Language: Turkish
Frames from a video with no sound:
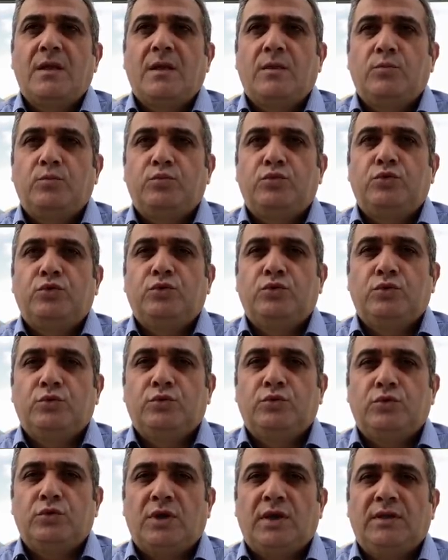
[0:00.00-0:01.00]
bu
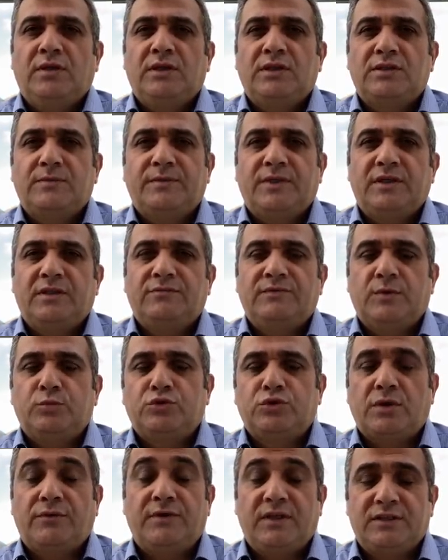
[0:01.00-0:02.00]
e, anlaşmanın ve
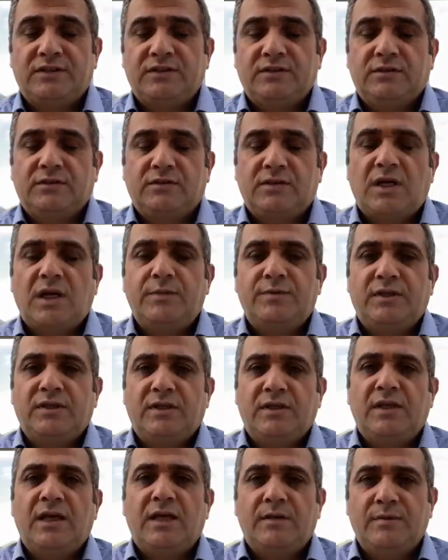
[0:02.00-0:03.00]
bu savaşın
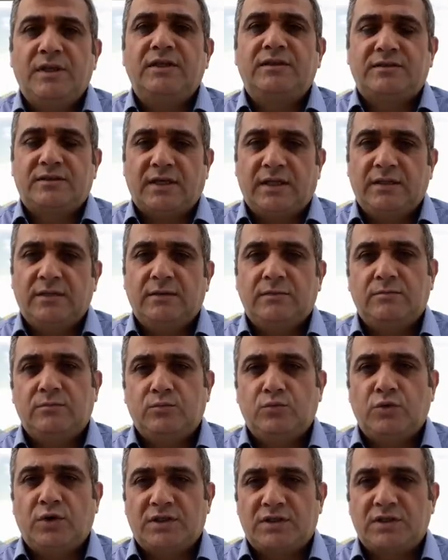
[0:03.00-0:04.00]
kaybedeni Ermenistan.
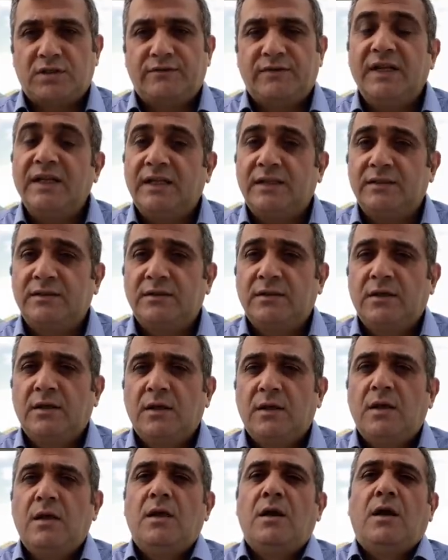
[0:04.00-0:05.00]
Bu açık ve net.
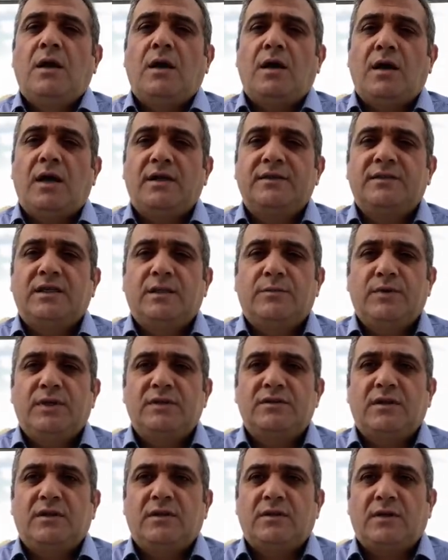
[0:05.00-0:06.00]

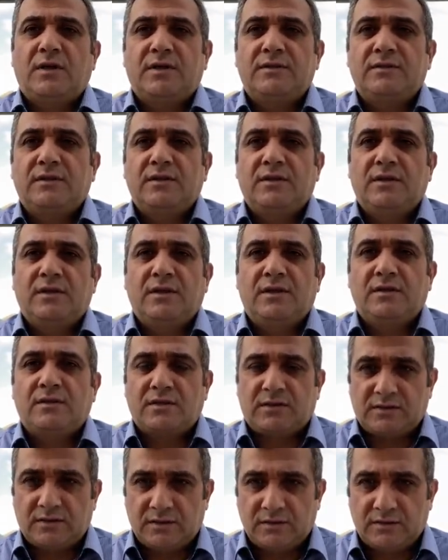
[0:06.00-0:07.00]
Azerbaycan'ın Azerilerin
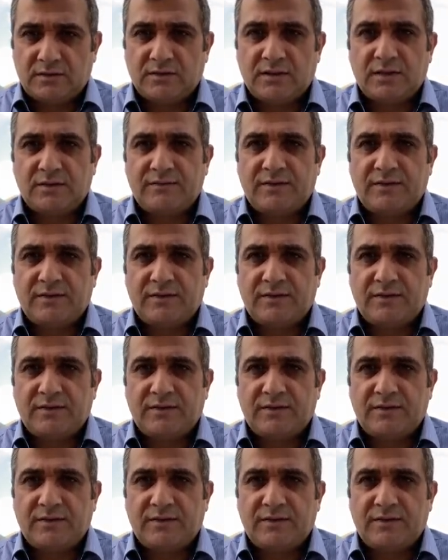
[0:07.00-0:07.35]
kazandıkları